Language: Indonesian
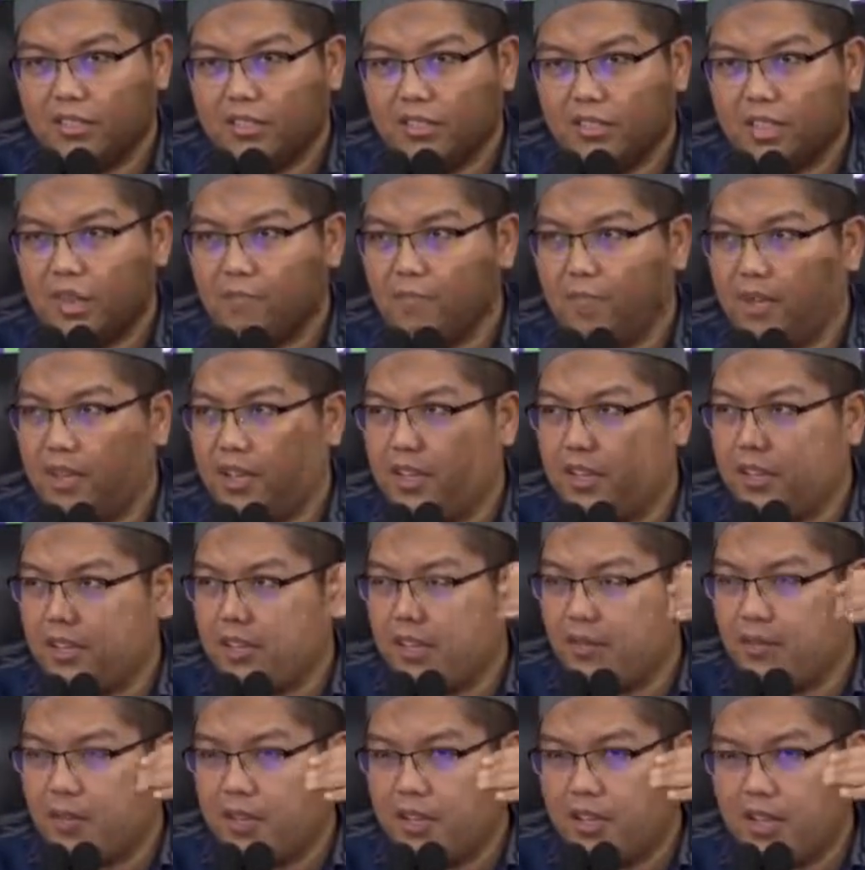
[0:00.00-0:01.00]

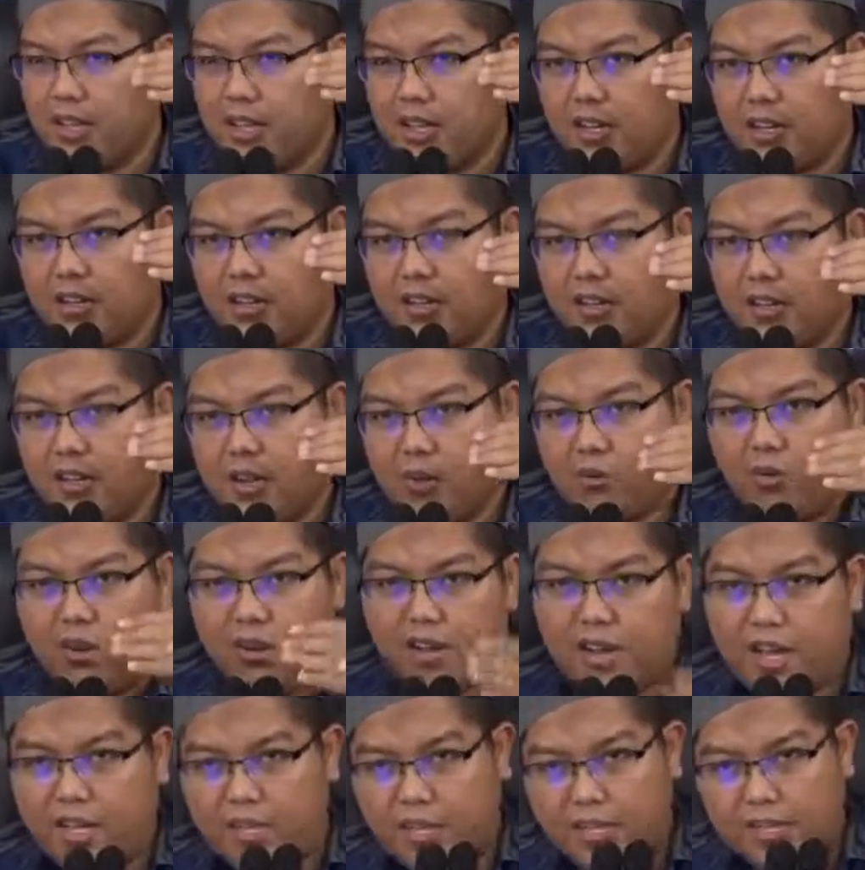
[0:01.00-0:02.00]
Sampai kepada
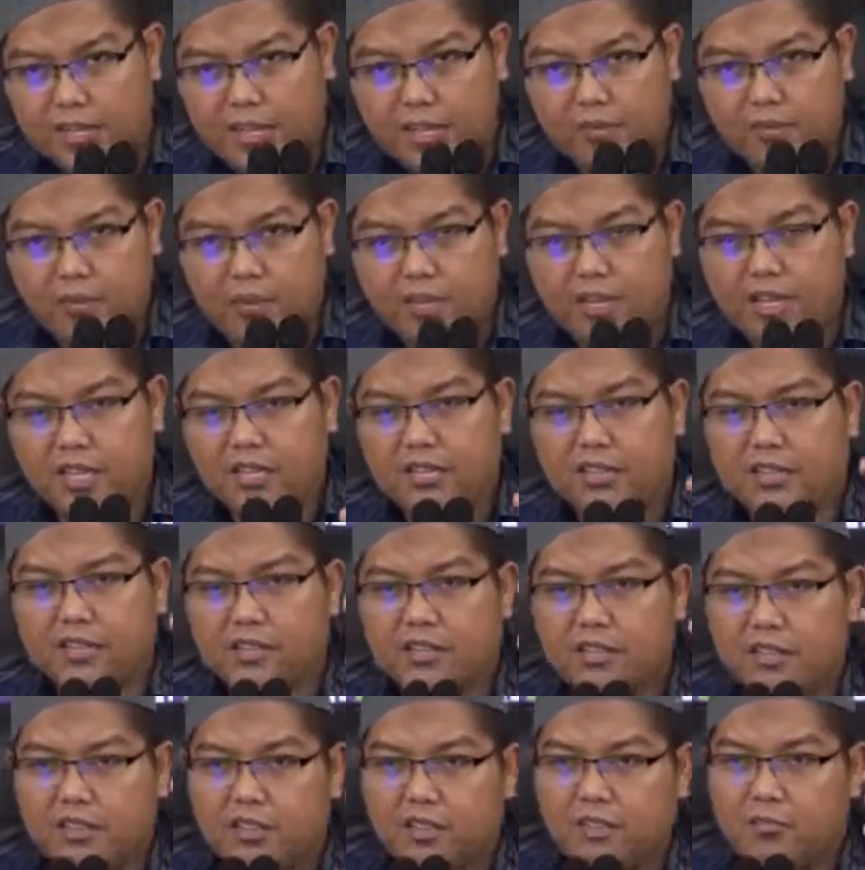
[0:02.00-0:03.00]
keluarganya dia
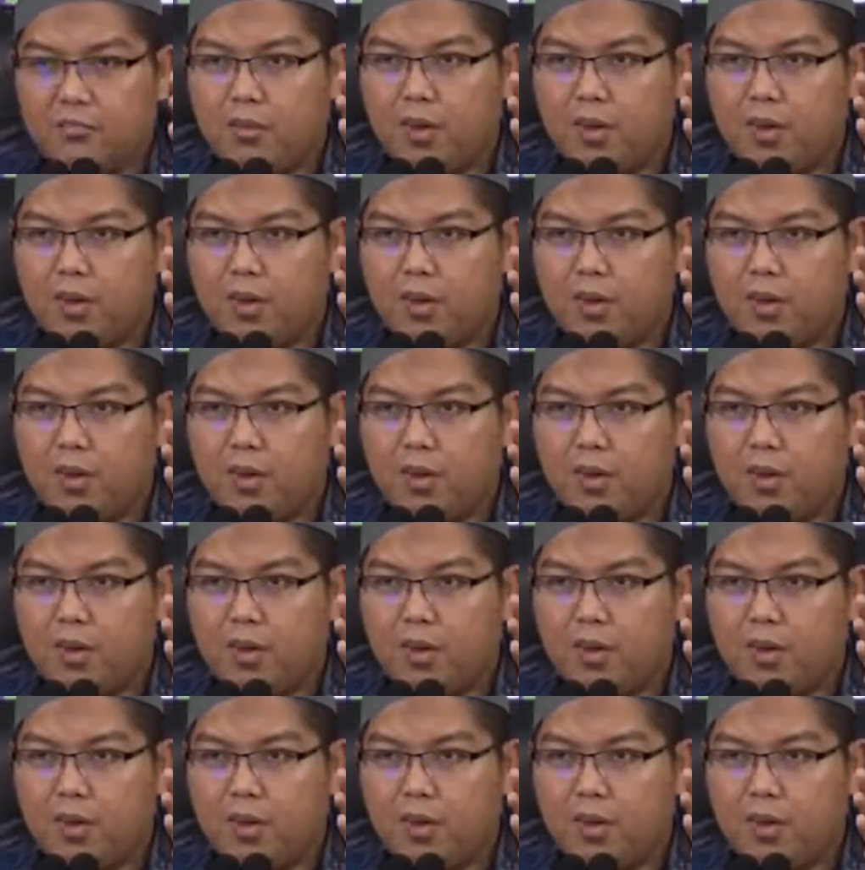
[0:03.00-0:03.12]
pelit,